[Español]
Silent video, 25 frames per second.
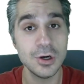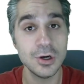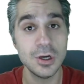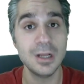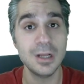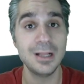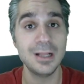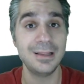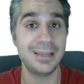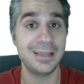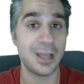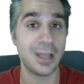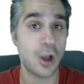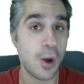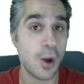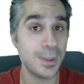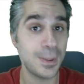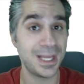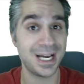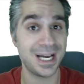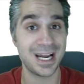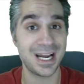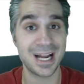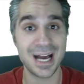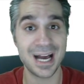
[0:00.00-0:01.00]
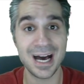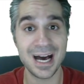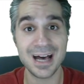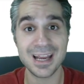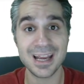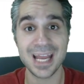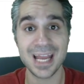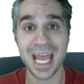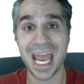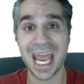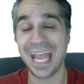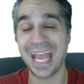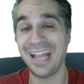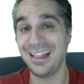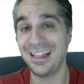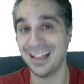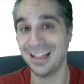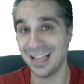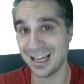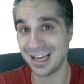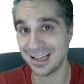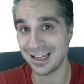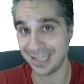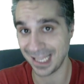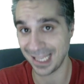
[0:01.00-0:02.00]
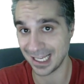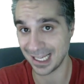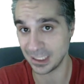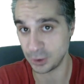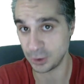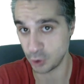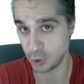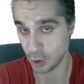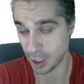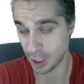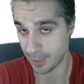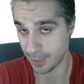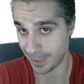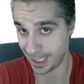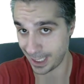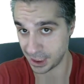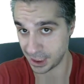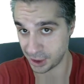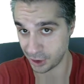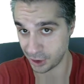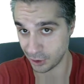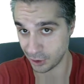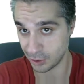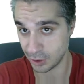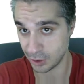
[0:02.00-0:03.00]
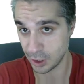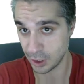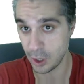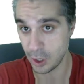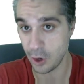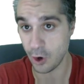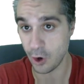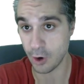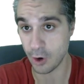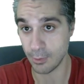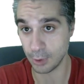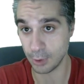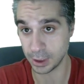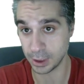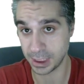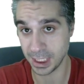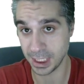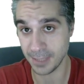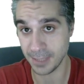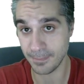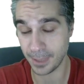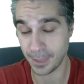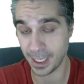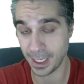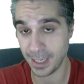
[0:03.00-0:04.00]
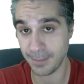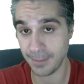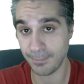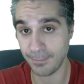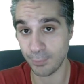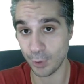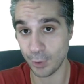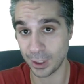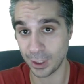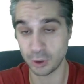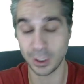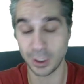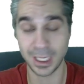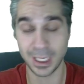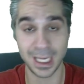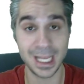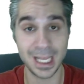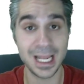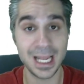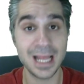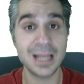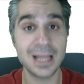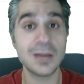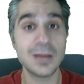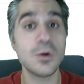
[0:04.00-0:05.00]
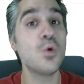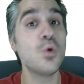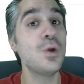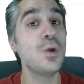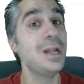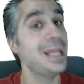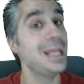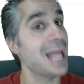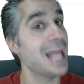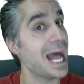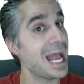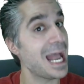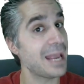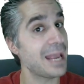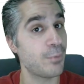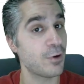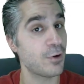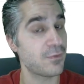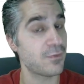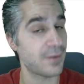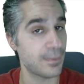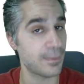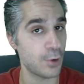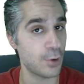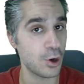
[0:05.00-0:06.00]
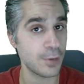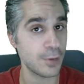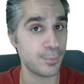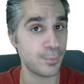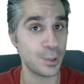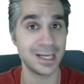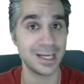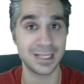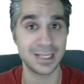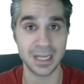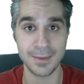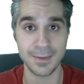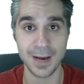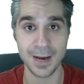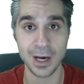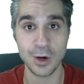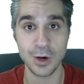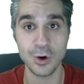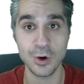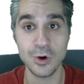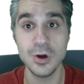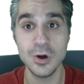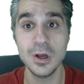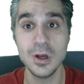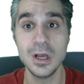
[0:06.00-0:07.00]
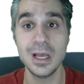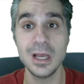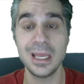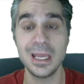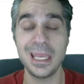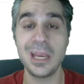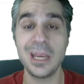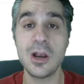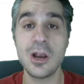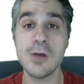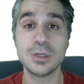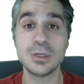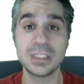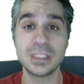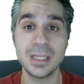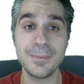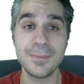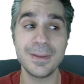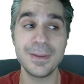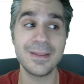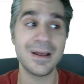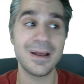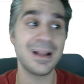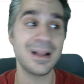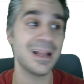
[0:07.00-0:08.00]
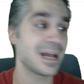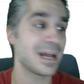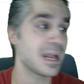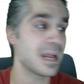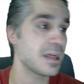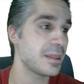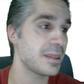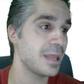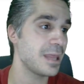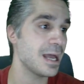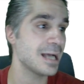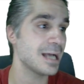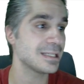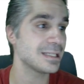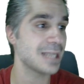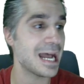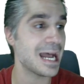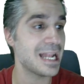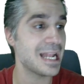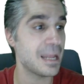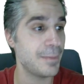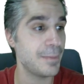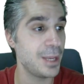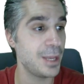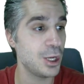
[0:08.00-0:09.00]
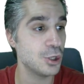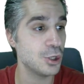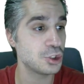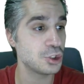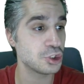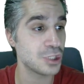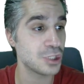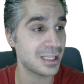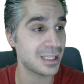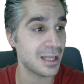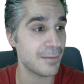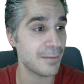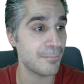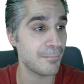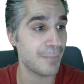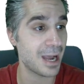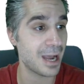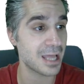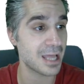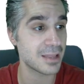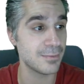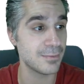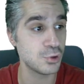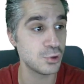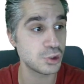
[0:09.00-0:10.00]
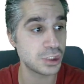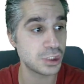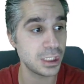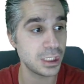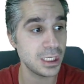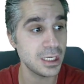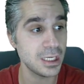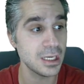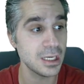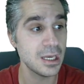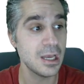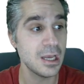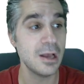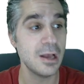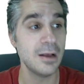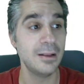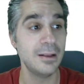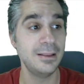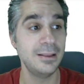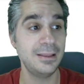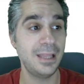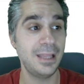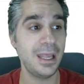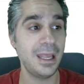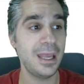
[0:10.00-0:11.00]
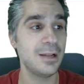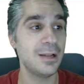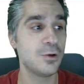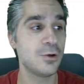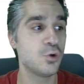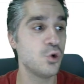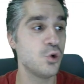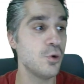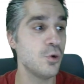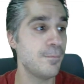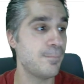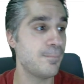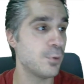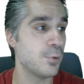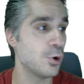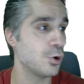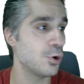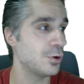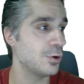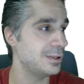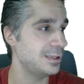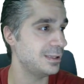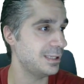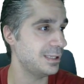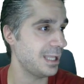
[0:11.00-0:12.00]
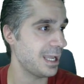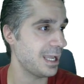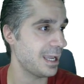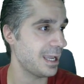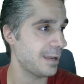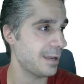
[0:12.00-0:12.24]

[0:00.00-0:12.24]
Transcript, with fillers: de cómo descargar e instalar Tianju Revelation. Como siempre, pues soy Killer, un like por favor por el trabajo y como siempre dar las gracias al amigo Jonathan Musi. del grupo de,